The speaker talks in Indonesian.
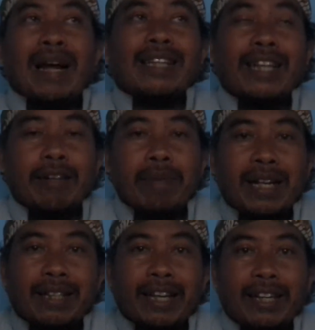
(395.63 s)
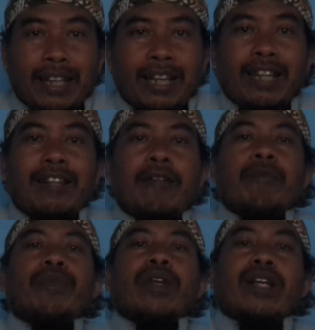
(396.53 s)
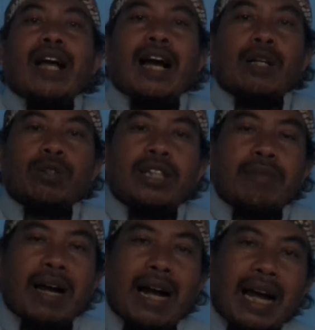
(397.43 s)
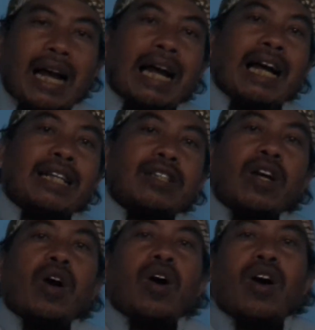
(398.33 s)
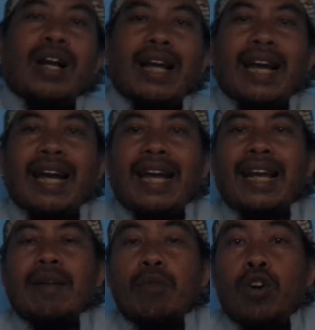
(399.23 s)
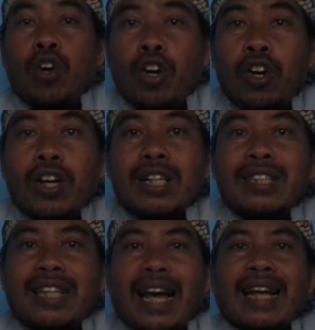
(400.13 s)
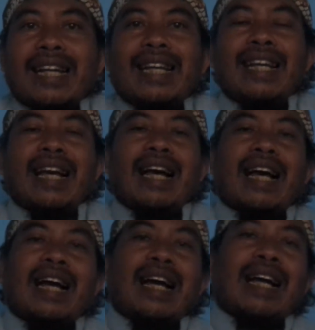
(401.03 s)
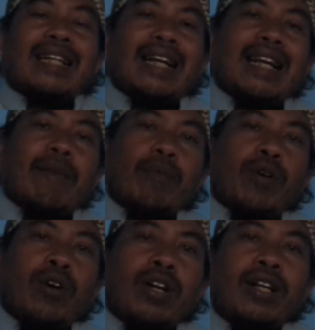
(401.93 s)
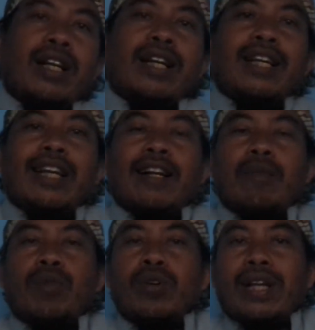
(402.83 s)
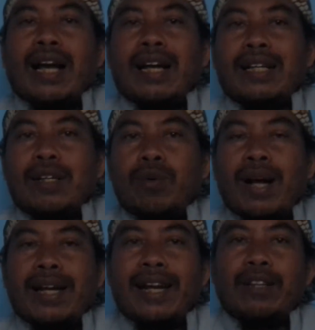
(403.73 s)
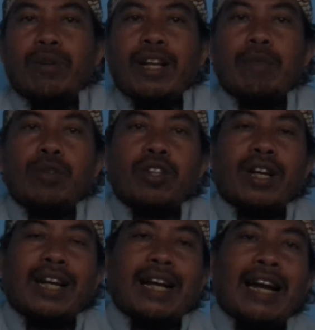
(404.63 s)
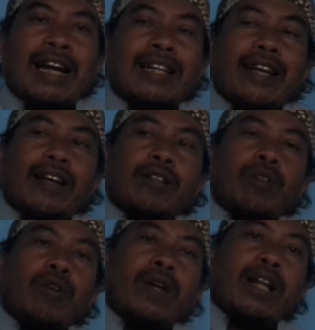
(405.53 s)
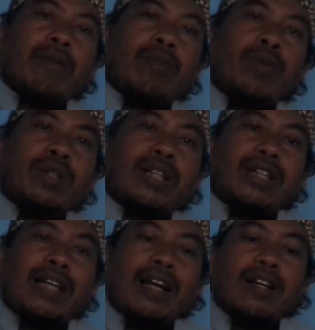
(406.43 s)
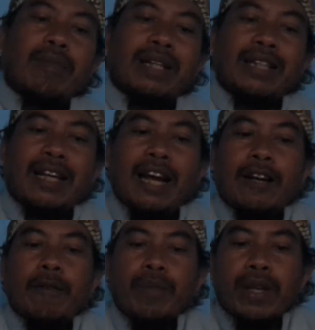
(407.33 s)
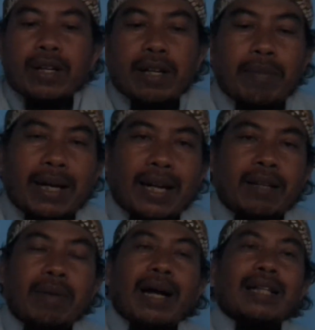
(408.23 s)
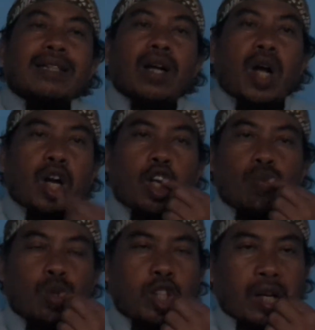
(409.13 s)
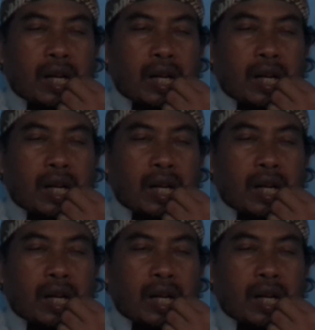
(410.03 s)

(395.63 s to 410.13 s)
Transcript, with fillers: materi-materi yang harus dibahas oleh ilmu syariat. Adapun ilmu yang kedua yaitu ilmu torekat, yaitu ilmu tentang kebatinan, di mana dibahas dengan ilmu